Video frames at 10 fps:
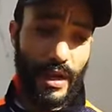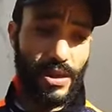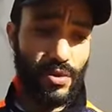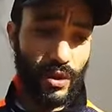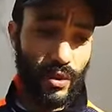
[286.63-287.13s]

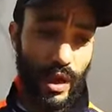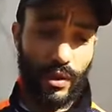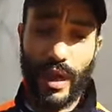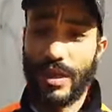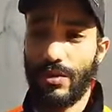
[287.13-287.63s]
غنسكت
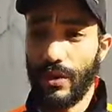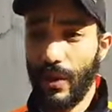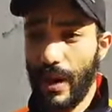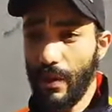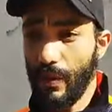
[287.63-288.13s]
والاخر غيسكت
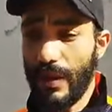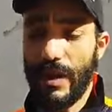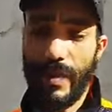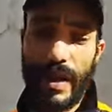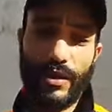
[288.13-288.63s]
وانا
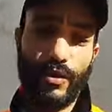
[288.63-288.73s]
ولدي مرض